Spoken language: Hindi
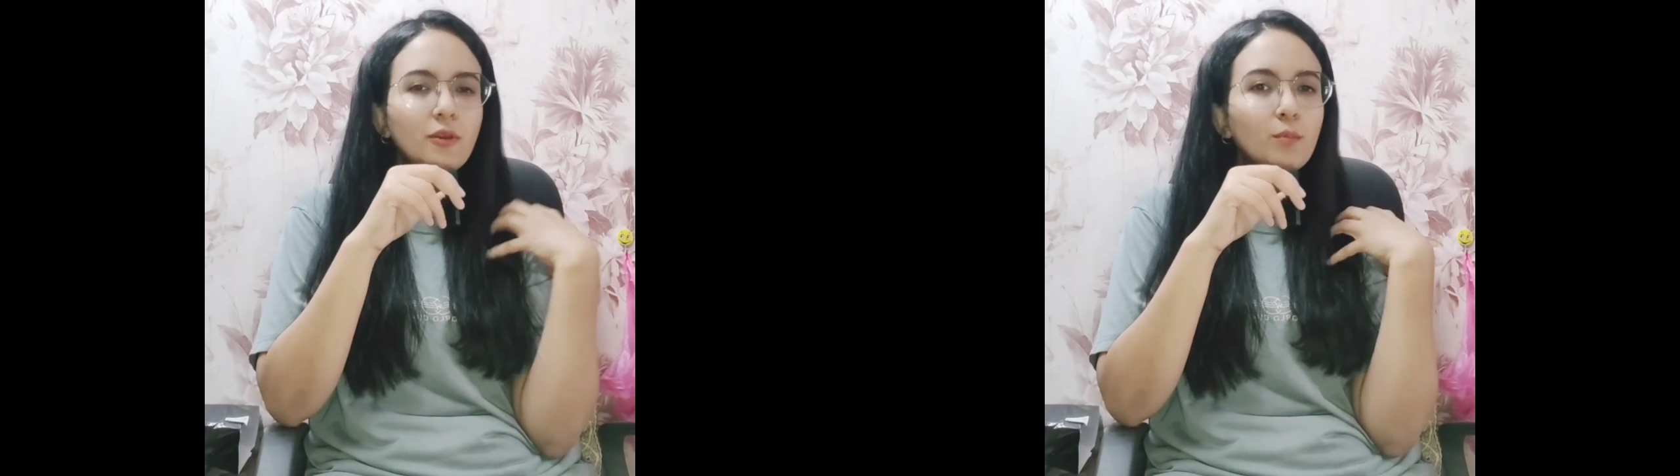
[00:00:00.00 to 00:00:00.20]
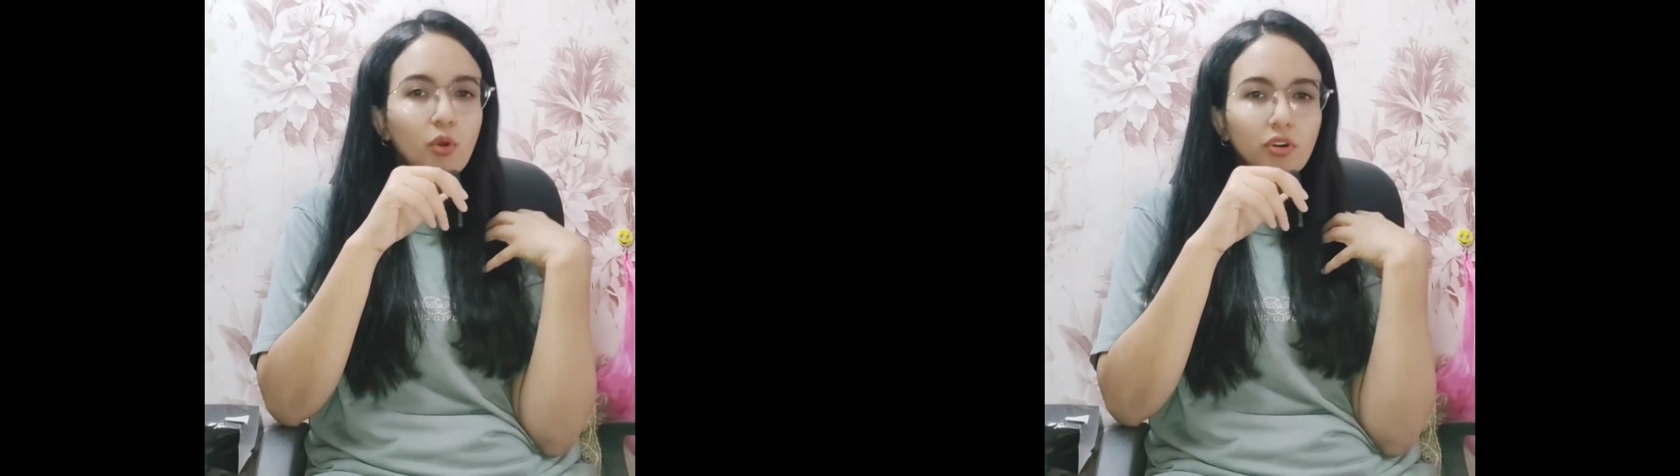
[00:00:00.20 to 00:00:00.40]

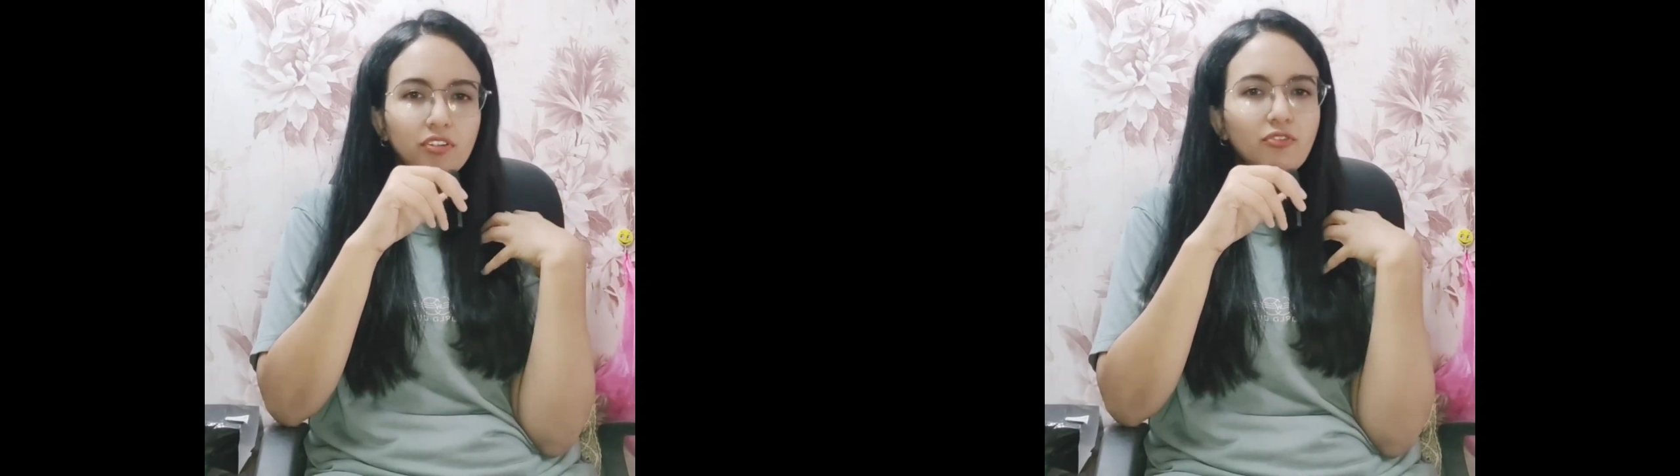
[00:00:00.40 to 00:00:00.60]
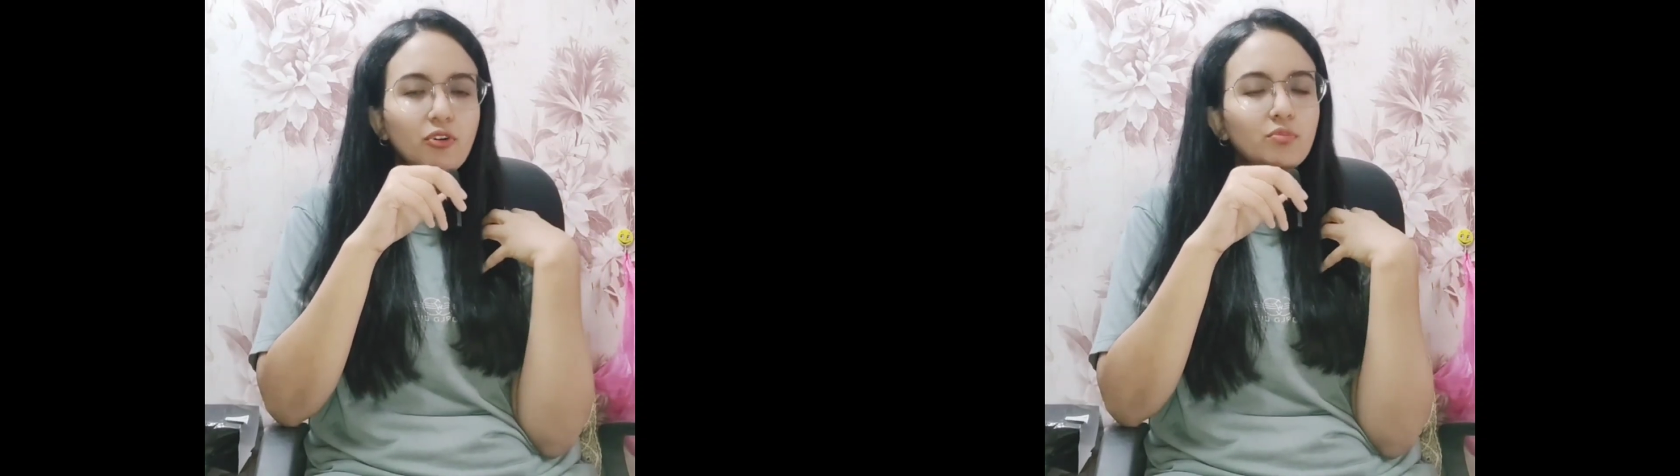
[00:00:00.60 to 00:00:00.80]

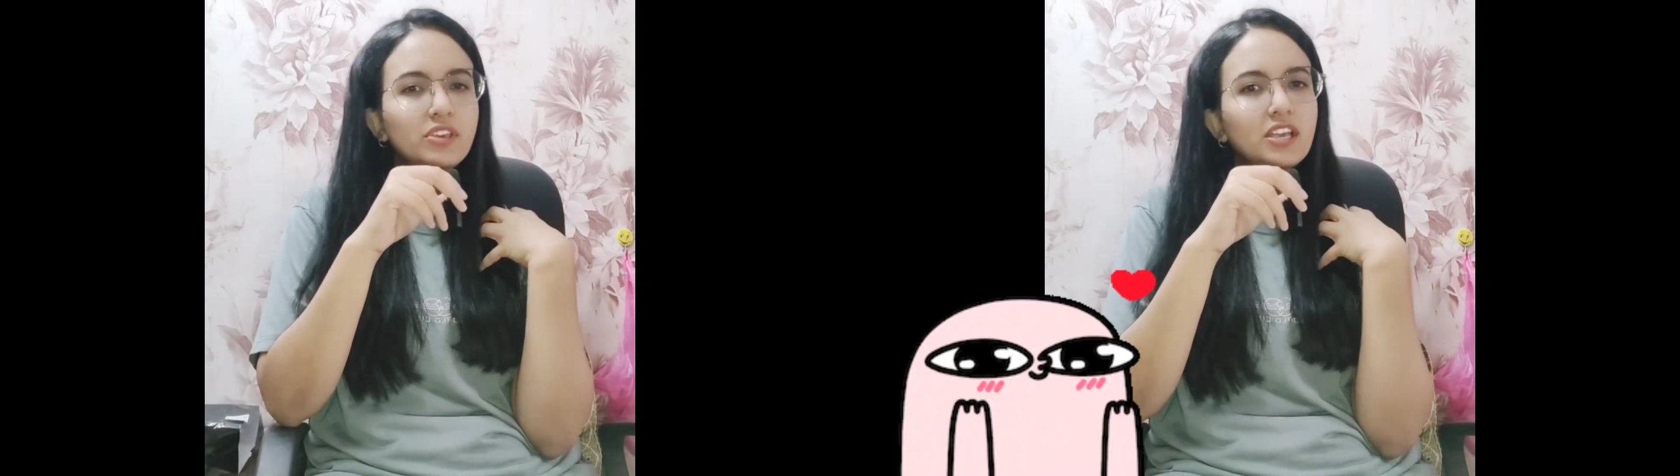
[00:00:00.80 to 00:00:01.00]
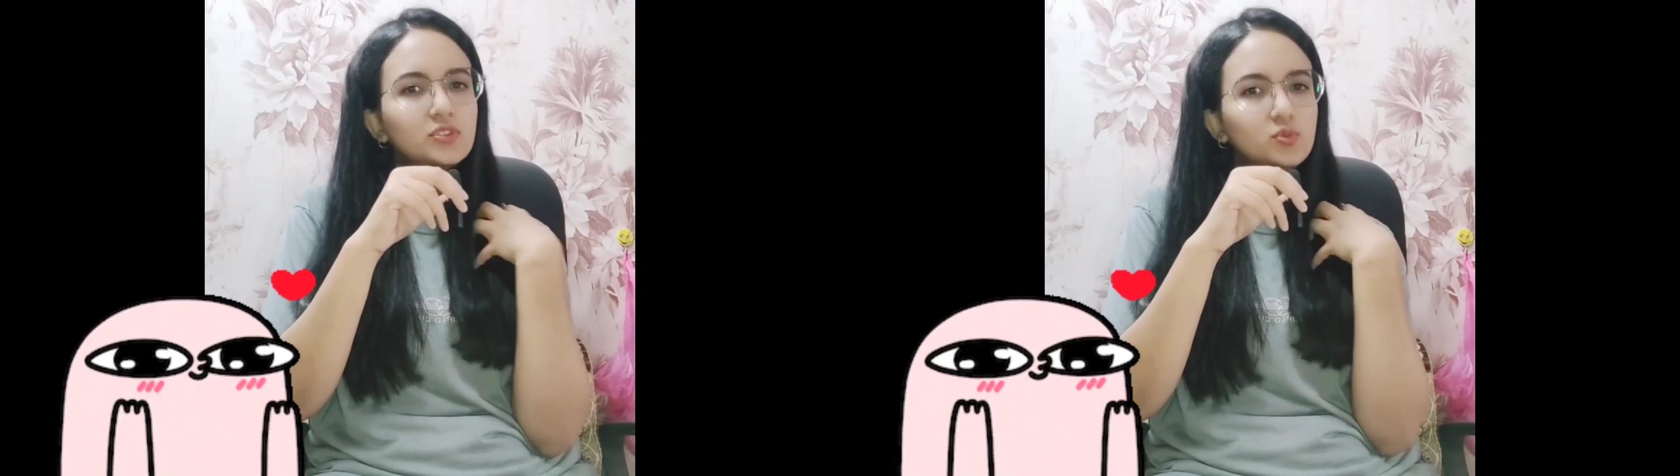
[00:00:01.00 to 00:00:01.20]
इंपॉर्टेंट फॉर
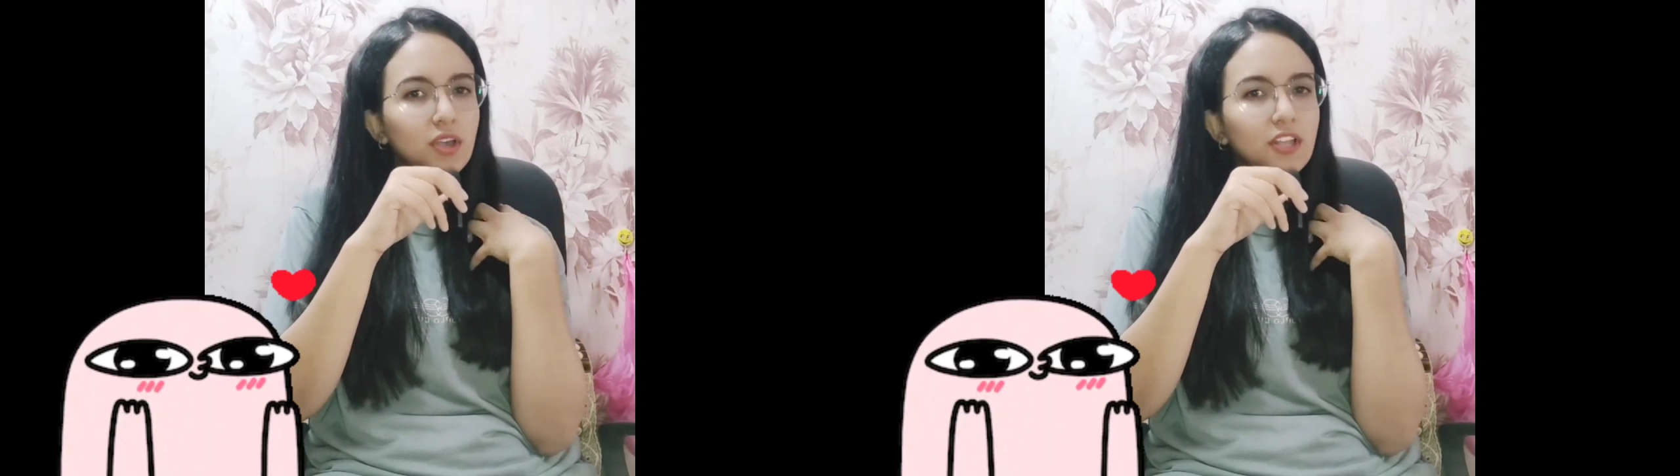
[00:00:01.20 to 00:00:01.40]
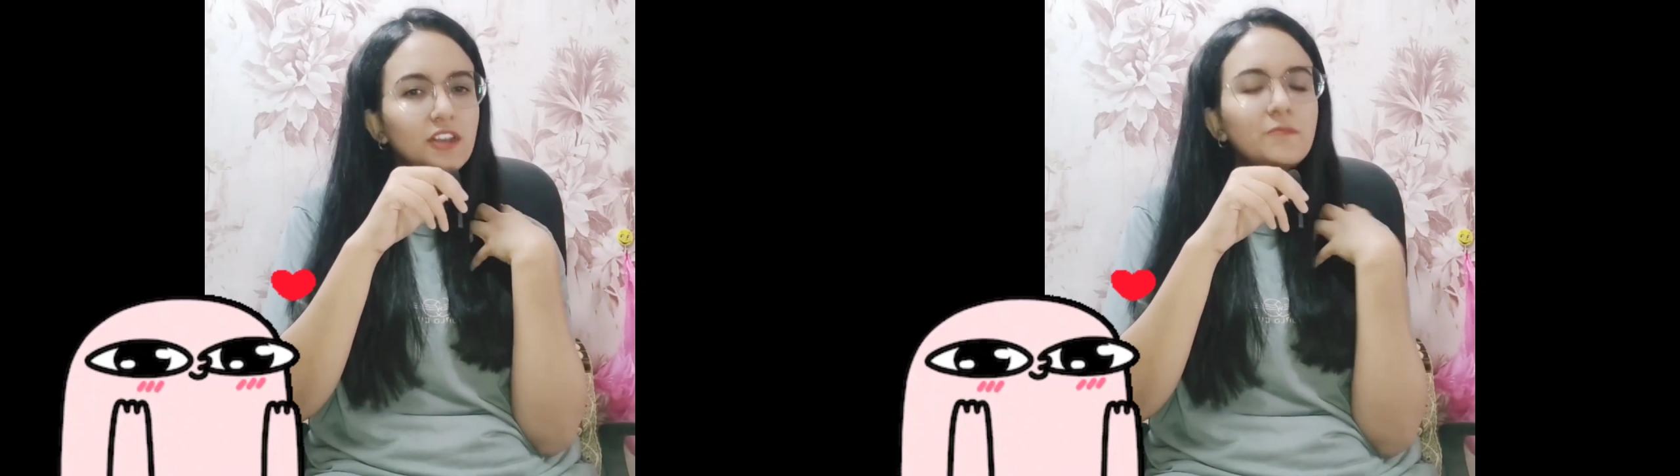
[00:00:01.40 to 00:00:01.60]
मी एज़ वेल